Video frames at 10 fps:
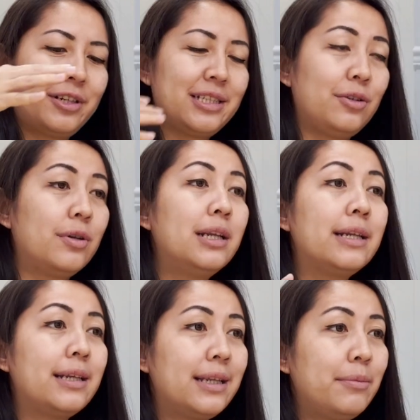saya juga dan
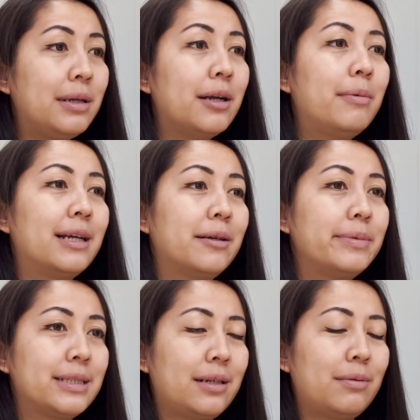ini banyak banget yang
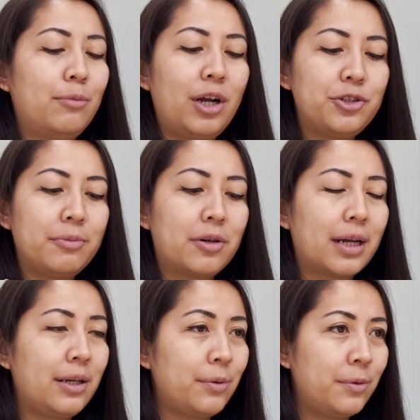pesan bukan cuma orang
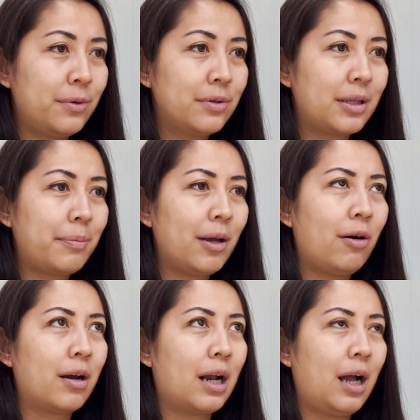Indo tapi
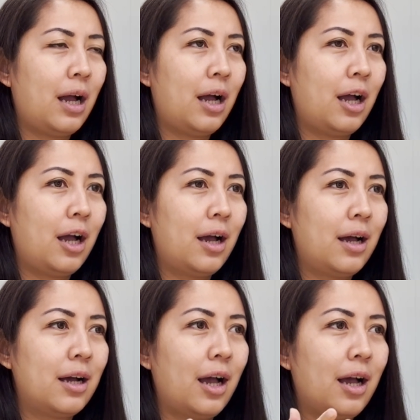
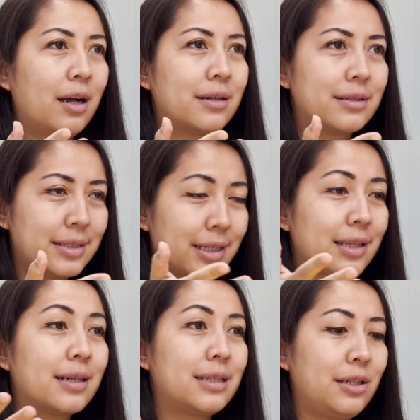orang di
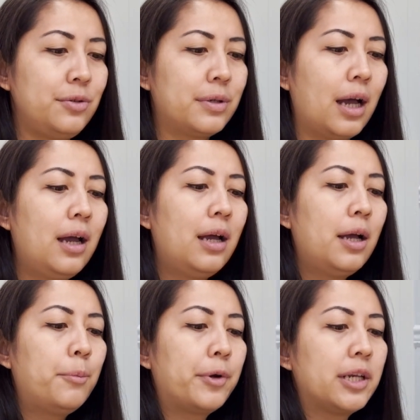sekitar sini juga.
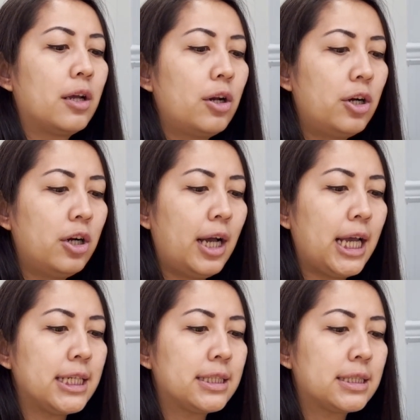Mungkin kalau
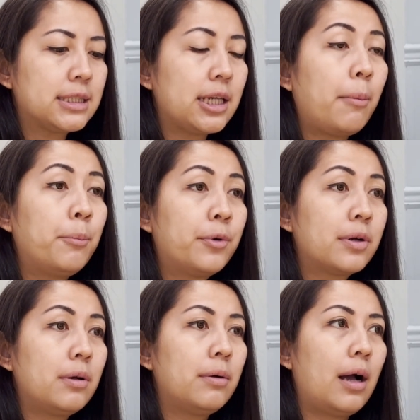es
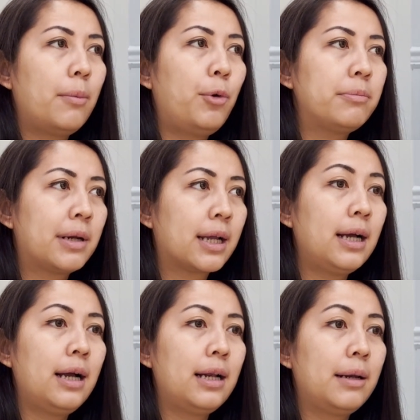campur buat
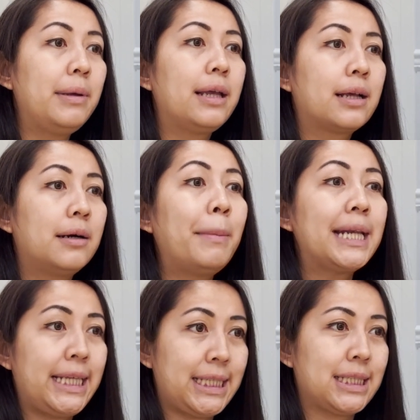mereka lebih ke
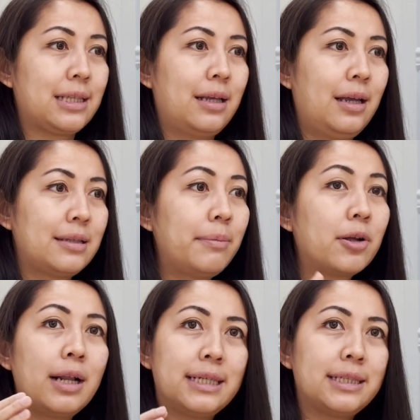manis, tapi
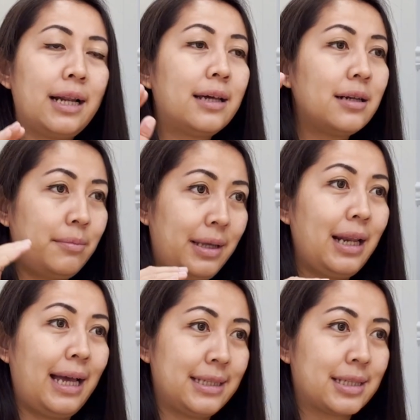kalau es teler lebih
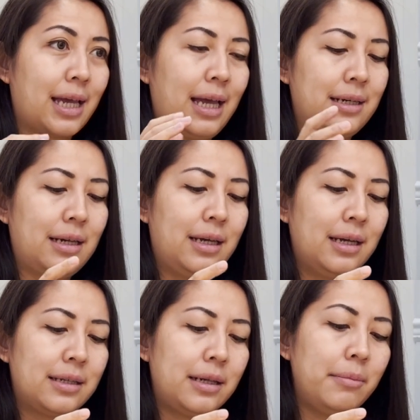light kan. Jadi